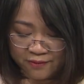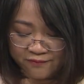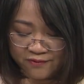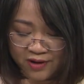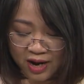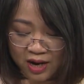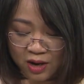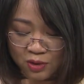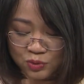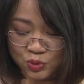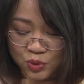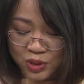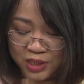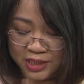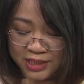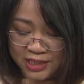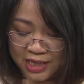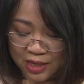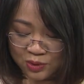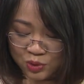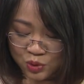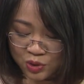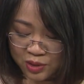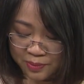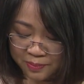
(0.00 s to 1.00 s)
Và câu chuyện
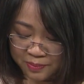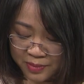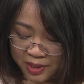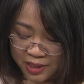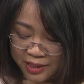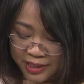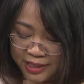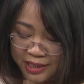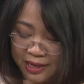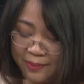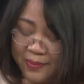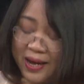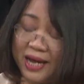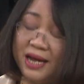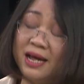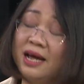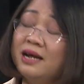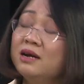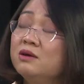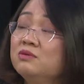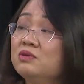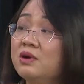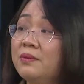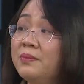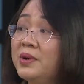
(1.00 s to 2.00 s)
trao xuân mới năm
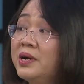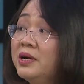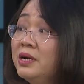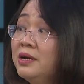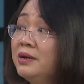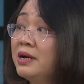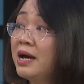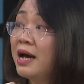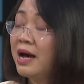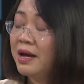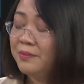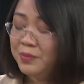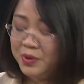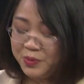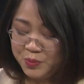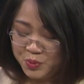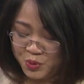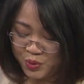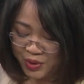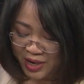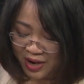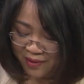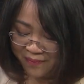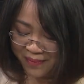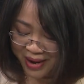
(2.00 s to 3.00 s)

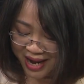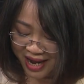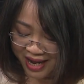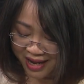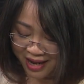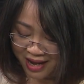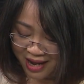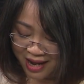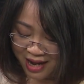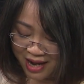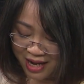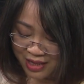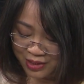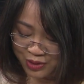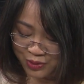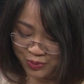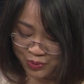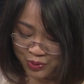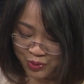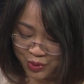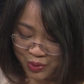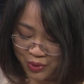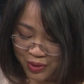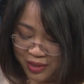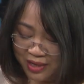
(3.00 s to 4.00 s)
2021 hôm nay, chúng
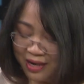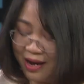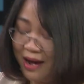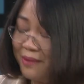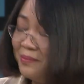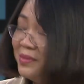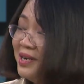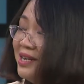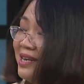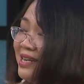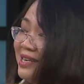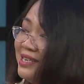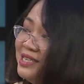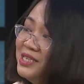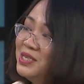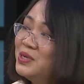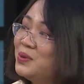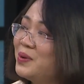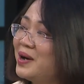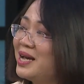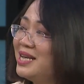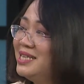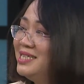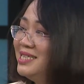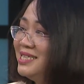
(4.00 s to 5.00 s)
tôi à, mời đến trường
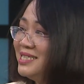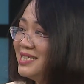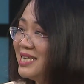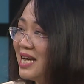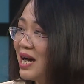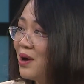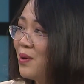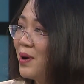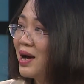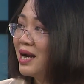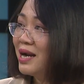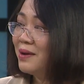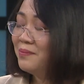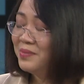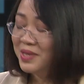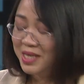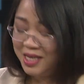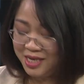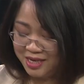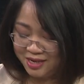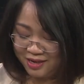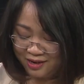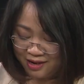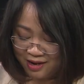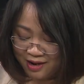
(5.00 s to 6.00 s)
quay diễn giả Hoàng Nam
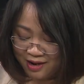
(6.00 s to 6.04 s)
Tiến,